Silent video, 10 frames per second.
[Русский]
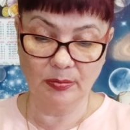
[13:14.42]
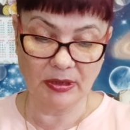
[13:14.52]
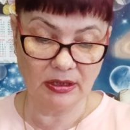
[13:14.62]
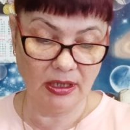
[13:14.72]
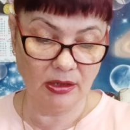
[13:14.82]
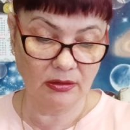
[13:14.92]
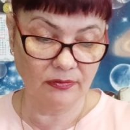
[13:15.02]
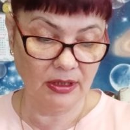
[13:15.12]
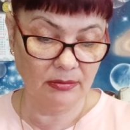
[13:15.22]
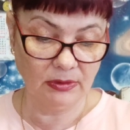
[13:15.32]
выпадают
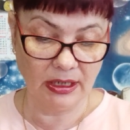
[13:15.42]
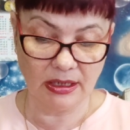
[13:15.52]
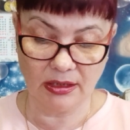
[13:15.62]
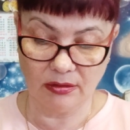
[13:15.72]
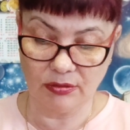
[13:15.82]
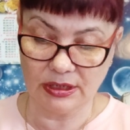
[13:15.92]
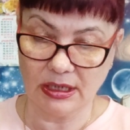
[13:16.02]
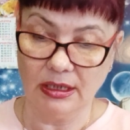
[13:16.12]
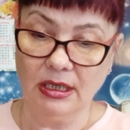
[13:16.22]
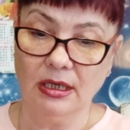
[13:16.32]
вам, дорогие
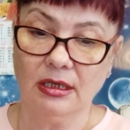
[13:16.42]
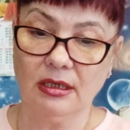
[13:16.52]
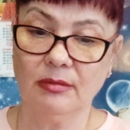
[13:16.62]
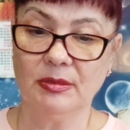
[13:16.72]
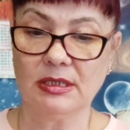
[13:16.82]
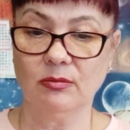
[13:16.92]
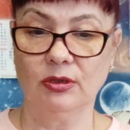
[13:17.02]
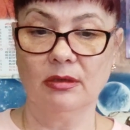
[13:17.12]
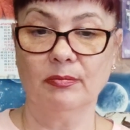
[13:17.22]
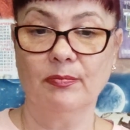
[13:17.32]
друзья. Э,
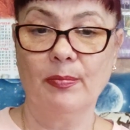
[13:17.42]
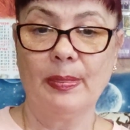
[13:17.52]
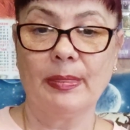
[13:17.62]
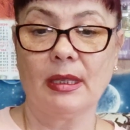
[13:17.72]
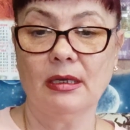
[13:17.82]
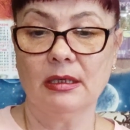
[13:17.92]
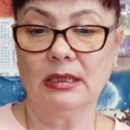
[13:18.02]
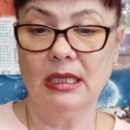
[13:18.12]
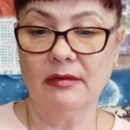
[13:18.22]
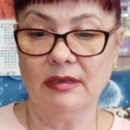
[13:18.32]
посмотрим
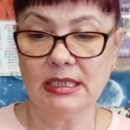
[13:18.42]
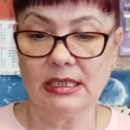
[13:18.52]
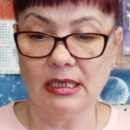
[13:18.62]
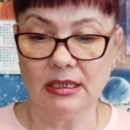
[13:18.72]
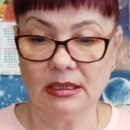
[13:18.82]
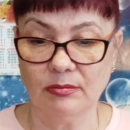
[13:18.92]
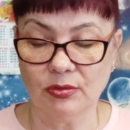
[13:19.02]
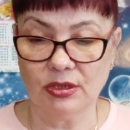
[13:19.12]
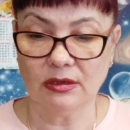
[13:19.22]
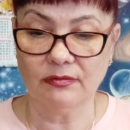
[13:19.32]
э, для вас, как это
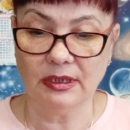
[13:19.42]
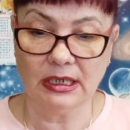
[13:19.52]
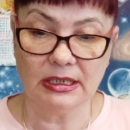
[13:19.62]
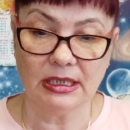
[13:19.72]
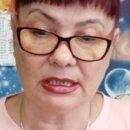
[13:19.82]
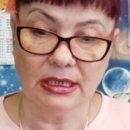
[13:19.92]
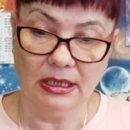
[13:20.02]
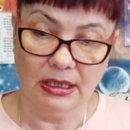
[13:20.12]
будет выглядеть.